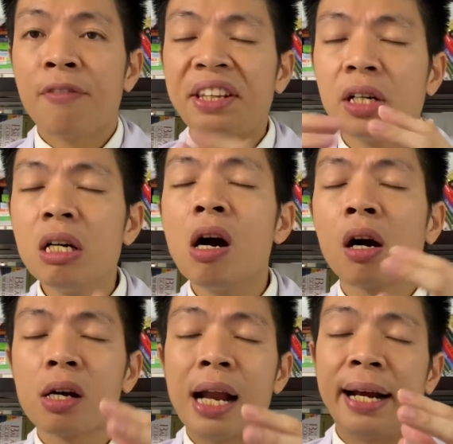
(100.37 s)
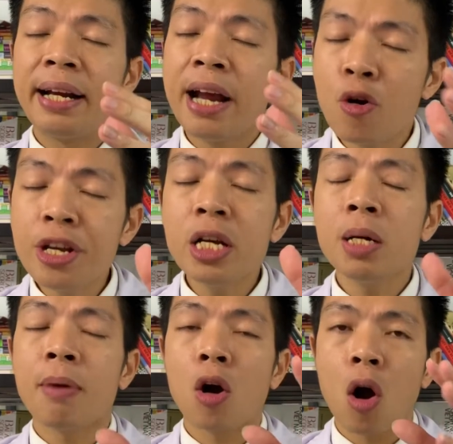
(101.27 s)
Và thường là nếu như
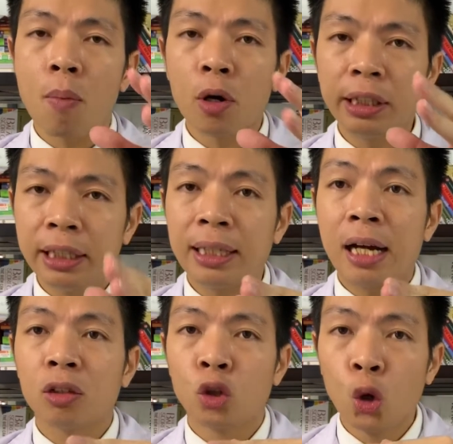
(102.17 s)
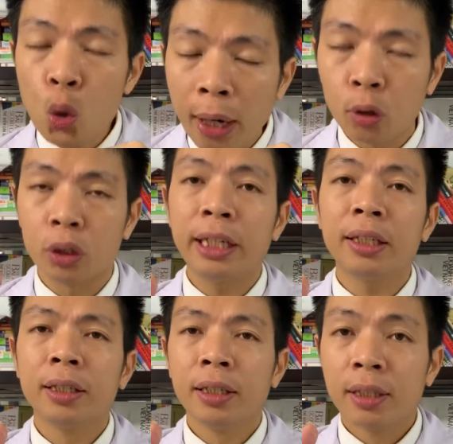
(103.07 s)
mà có một cái tình trạng rối loạn nội tiết
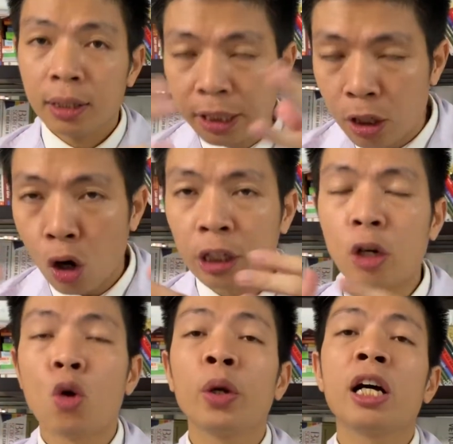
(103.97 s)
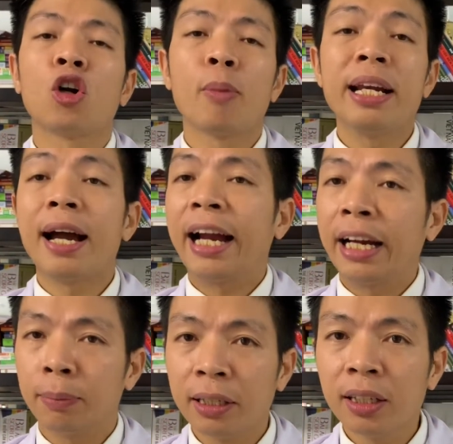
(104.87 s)
thì nó sẽ có nguy cơ nó bị lại ngay
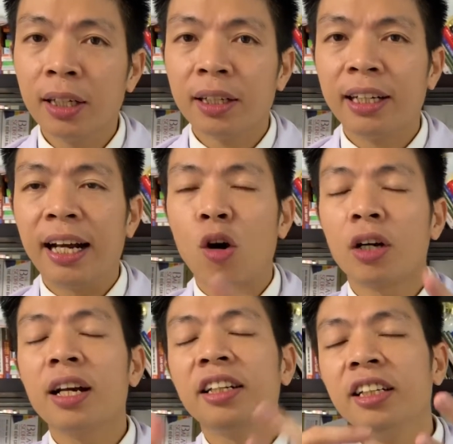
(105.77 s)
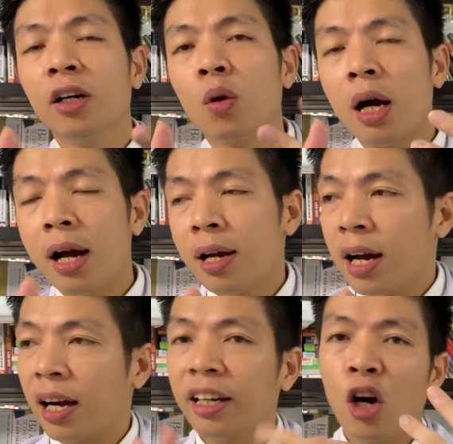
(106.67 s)
lập tức. Nên là có rất là nhiều à,
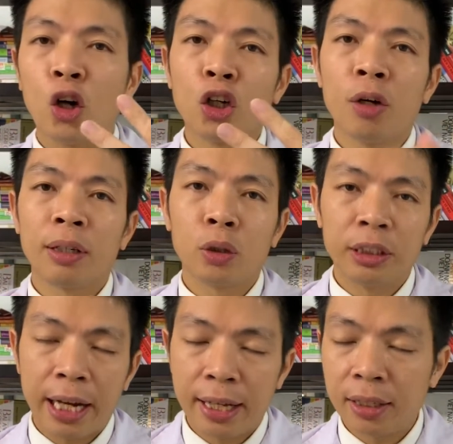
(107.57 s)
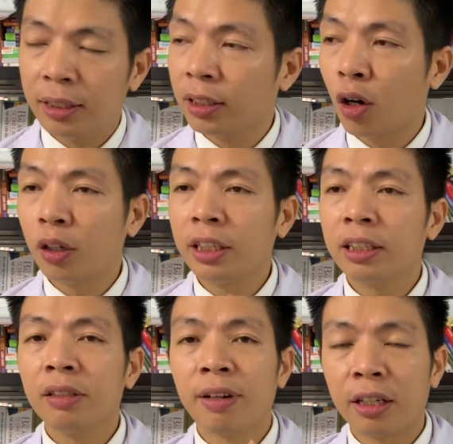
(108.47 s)
người hỏi tôi, và tôi sẽ thường có những cái
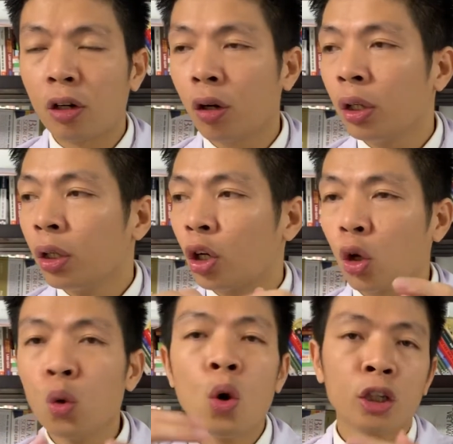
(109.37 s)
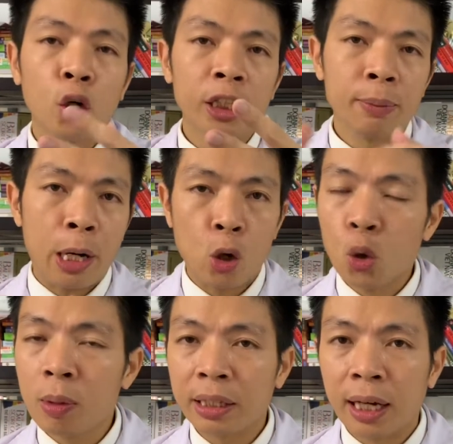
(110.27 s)
tư vấn nó nó đùa thôi nhưng mà nó
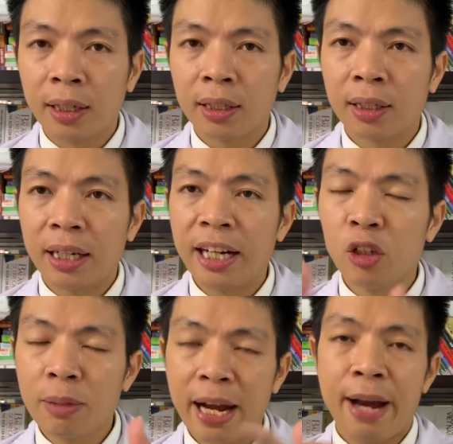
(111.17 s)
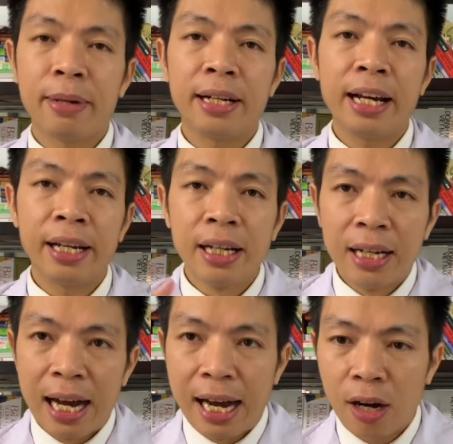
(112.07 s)
đúng là thật. Tức là nếu như mà em đến đây
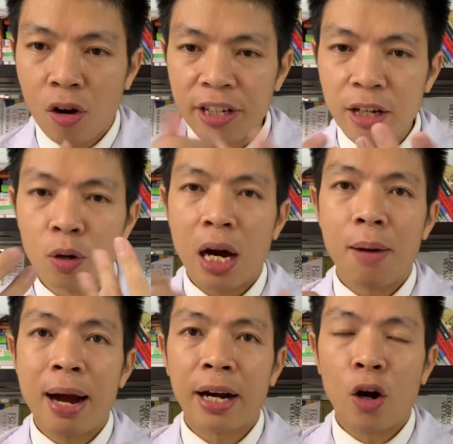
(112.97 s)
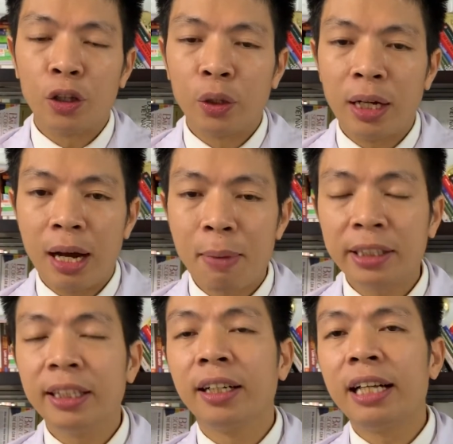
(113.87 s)
à, có nhiều à, bạn hỏi tôi là bác
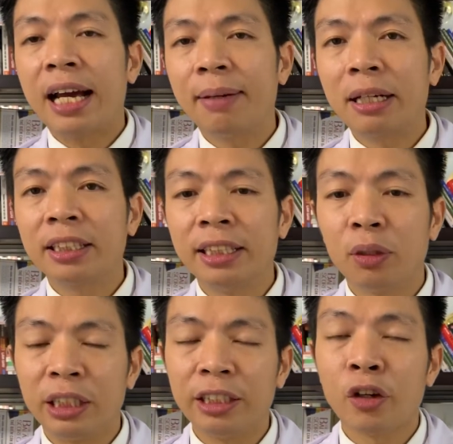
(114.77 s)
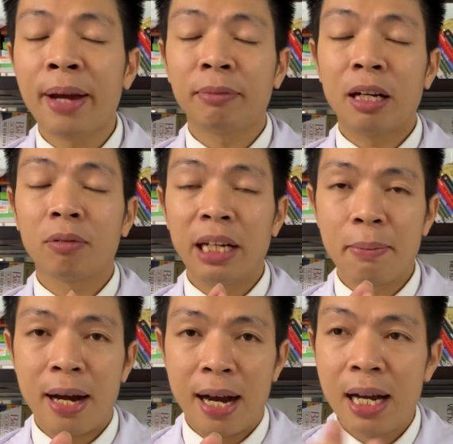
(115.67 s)
sĩ ơi, à, bác sĩ điều trị cho em xong để
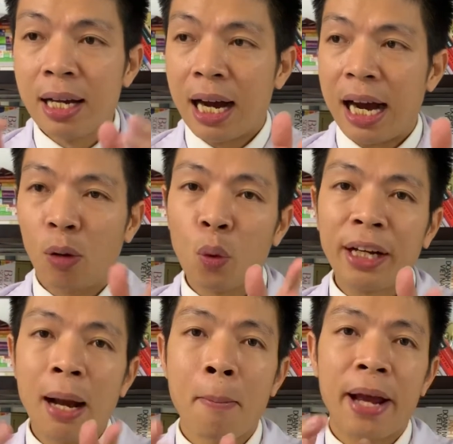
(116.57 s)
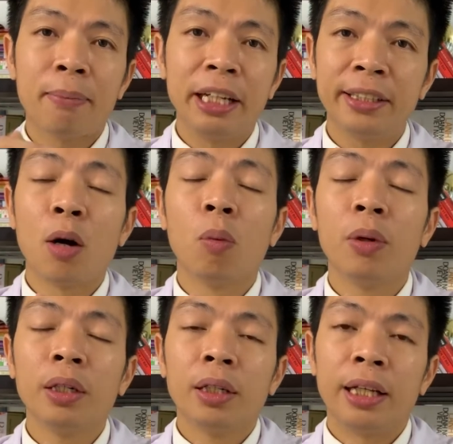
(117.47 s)
mà à, cuối năm em lấy chồng.
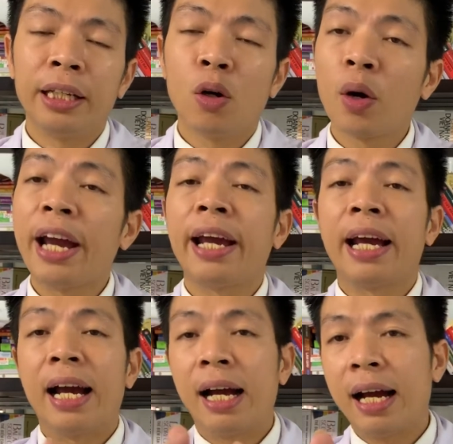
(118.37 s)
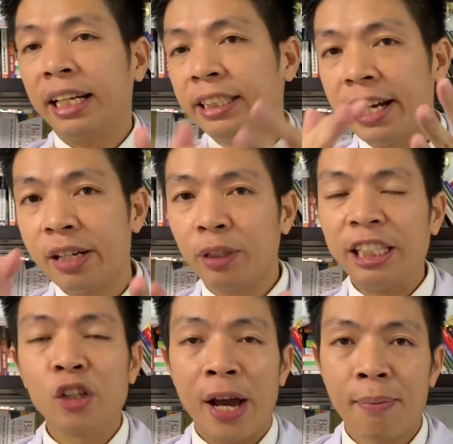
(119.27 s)
Thế thì ok, à, anh sẽ điều trị
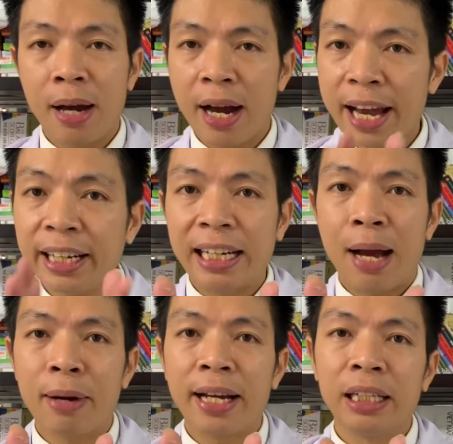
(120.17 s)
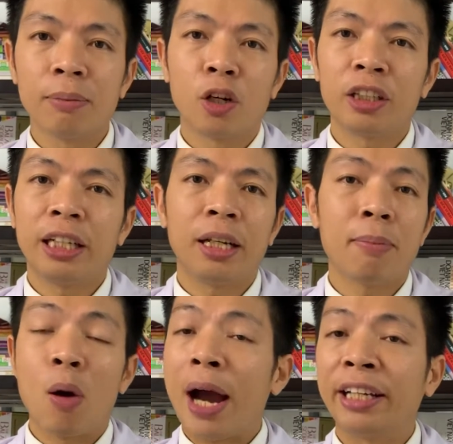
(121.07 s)
cho em hết cái nám này, nhưng mà nó sẽ
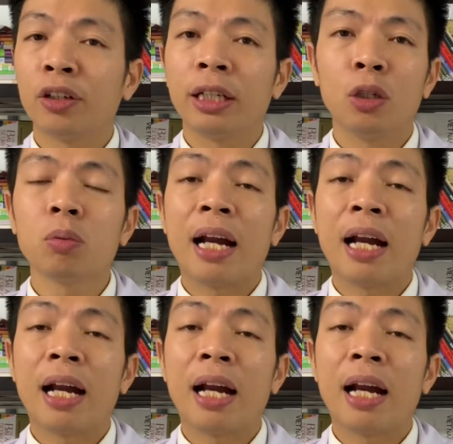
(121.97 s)
bảo hành cho đến lúc